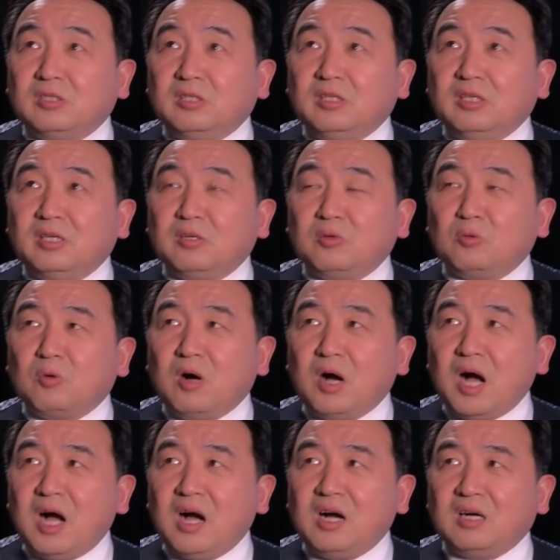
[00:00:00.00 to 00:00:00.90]
英国
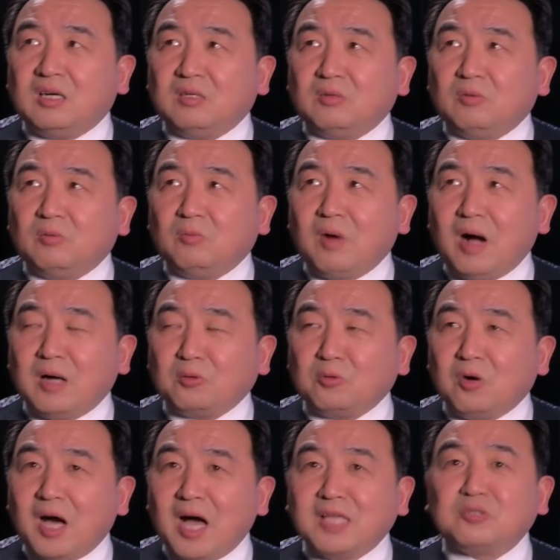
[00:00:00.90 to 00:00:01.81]
啊网
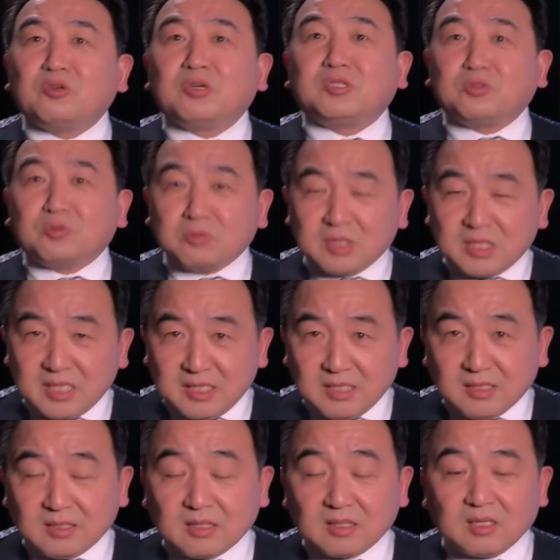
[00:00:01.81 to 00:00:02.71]
络安全中心，